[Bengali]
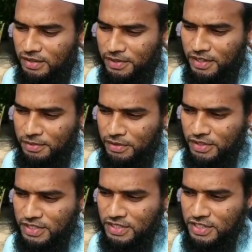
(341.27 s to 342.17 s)
তো আমাকে
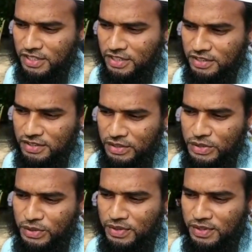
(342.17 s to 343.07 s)
বলতেছে যে
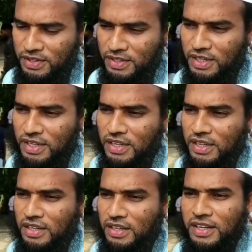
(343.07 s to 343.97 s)
হাজুর
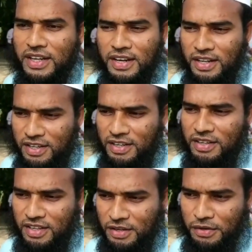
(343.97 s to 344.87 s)
এখানে
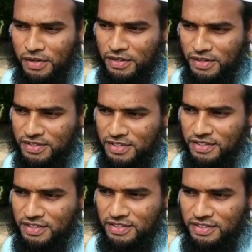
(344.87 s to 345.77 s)
এই ঘটনা ঘটছে